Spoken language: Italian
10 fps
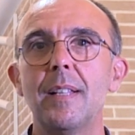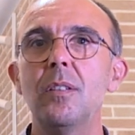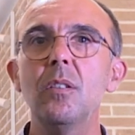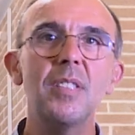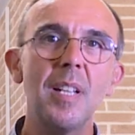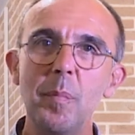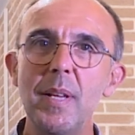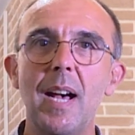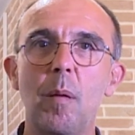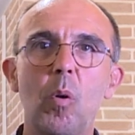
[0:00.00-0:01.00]
Non
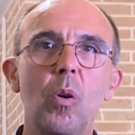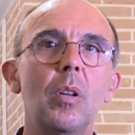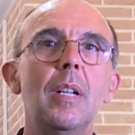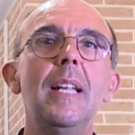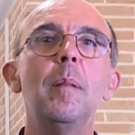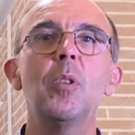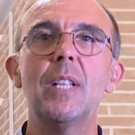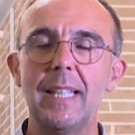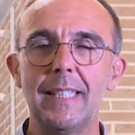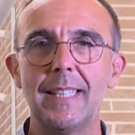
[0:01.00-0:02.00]
sappiamo le
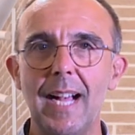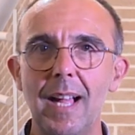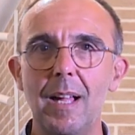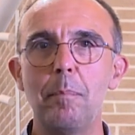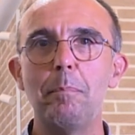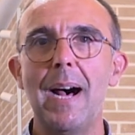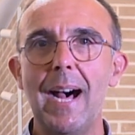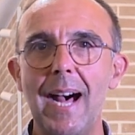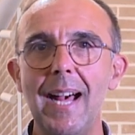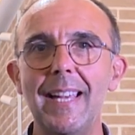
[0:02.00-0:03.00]
modalità,
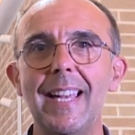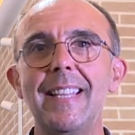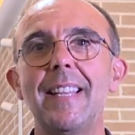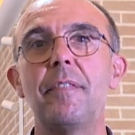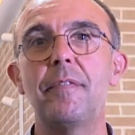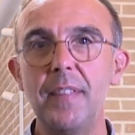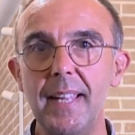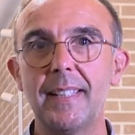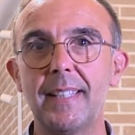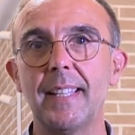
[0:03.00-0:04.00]
ma anche gli
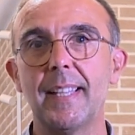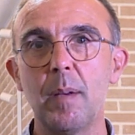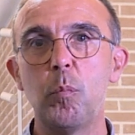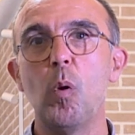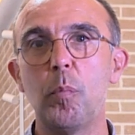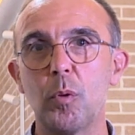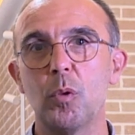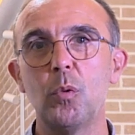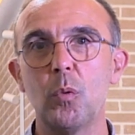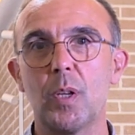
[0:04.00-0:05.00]
effetti che può
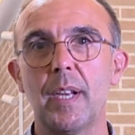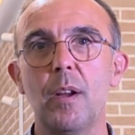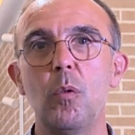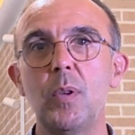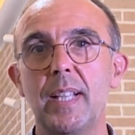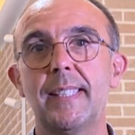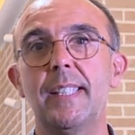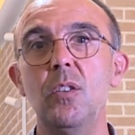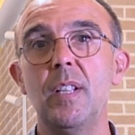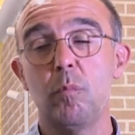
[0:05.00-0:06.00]
produrre
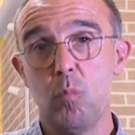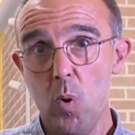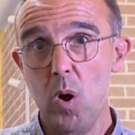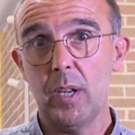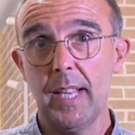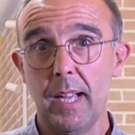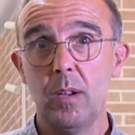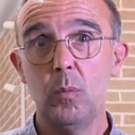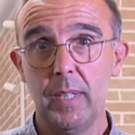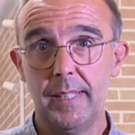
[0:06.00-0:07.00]
un'azione buona,
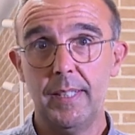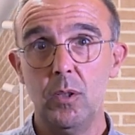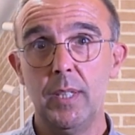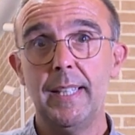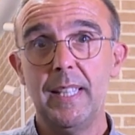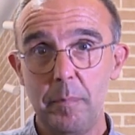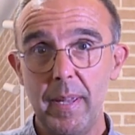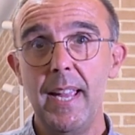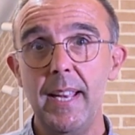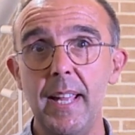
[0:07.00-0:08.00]
un'azione di
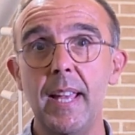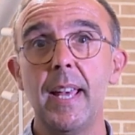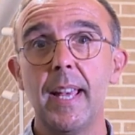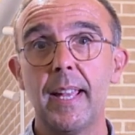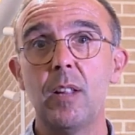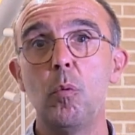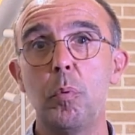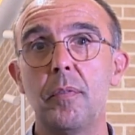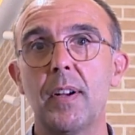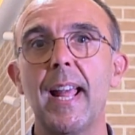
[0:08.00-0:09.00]
bene che tu
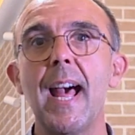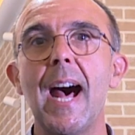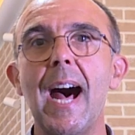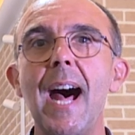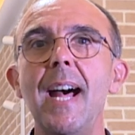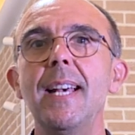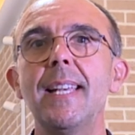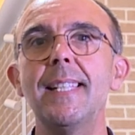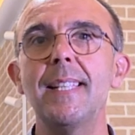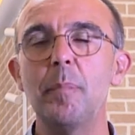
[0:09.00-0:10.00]
puoi fare,
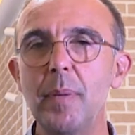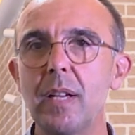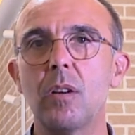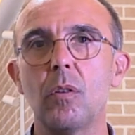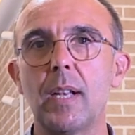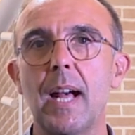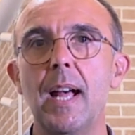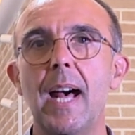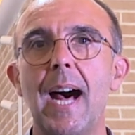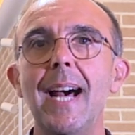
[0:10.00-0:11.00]
anche se piccola,
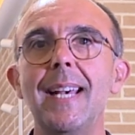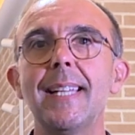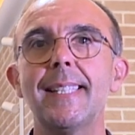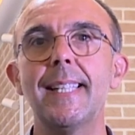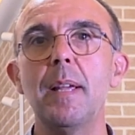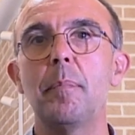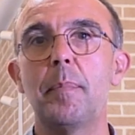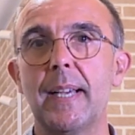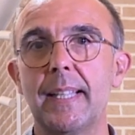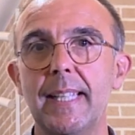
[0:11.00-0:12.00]
anche se
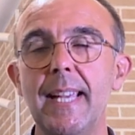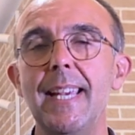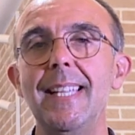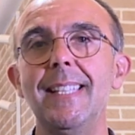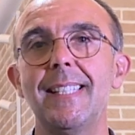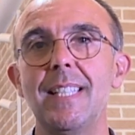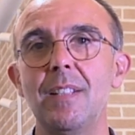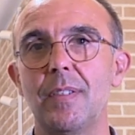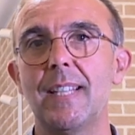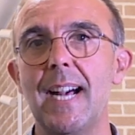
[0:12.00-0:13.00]
per te
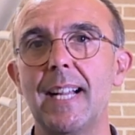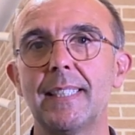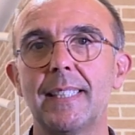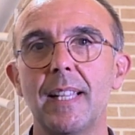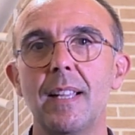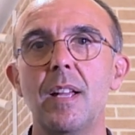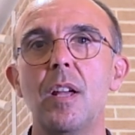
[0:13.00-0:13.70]
insignificante,